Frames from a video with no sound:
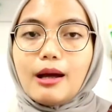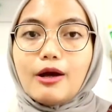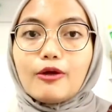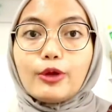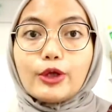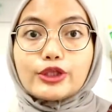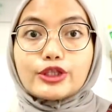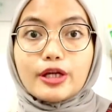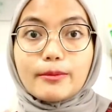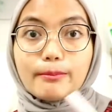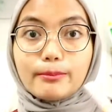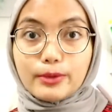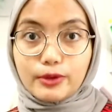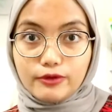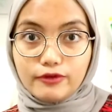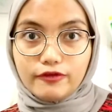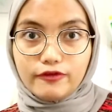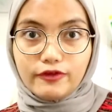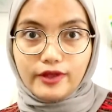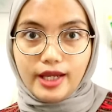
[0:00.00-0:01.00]

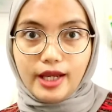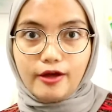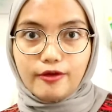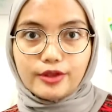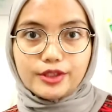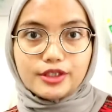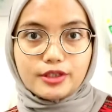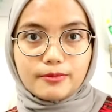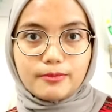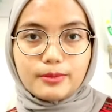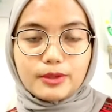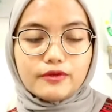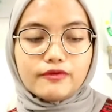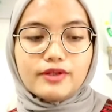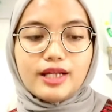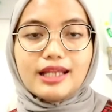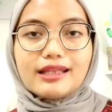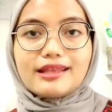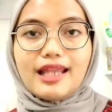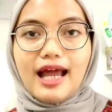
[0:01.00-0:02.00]
waterproof ya
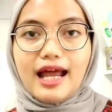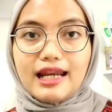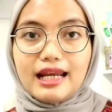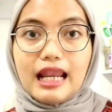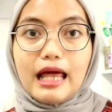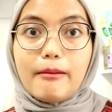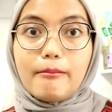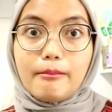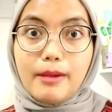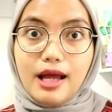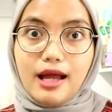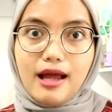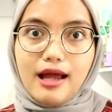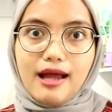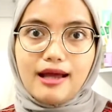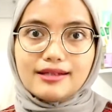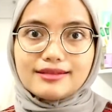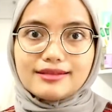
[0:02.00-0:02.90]
waterproof dan tahan lama